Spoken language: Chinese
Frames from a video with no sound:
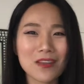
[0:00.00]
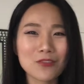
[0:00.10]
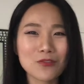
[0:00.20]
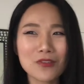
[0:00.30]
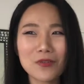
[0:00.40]

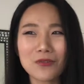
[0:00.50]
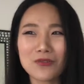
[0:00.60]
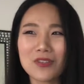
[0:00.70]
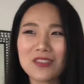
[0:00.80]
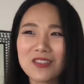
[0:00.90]
所以我
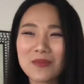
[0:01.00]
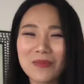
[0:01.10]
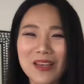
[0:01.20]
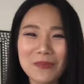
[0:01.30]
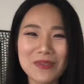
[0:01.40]
觉得吃
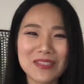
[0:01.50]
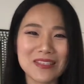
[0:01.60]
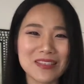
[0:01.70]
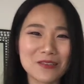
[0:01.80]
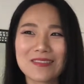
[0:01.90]
面
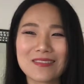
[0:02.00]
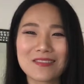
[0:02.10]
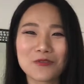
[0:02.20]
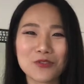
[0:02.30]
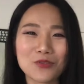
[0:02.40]
皮，
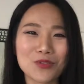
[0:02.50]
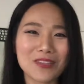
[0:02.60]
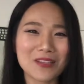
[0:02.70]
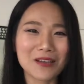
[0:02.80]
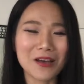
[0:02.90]
我觉
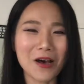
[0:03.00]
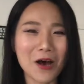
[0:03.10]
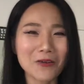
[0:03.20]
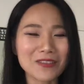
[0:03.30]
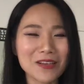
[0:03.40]
得
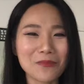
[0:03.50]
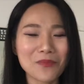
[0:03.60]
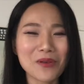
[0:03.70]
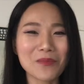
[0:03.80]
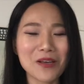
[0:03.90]
好像
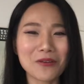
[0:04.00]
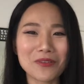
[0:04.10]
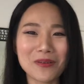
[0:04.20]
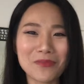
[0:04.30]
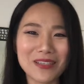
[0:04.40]
并没有
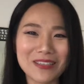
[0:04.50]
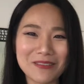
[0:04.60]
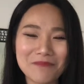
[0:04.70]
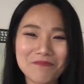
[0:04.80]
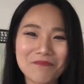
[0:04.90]
那
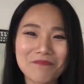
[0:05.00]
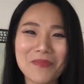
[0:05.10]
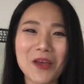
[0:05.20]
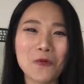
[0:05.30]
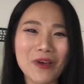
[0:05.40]
么
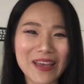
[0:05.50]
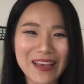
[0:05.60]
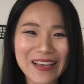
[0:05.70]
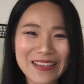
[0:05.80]
美味，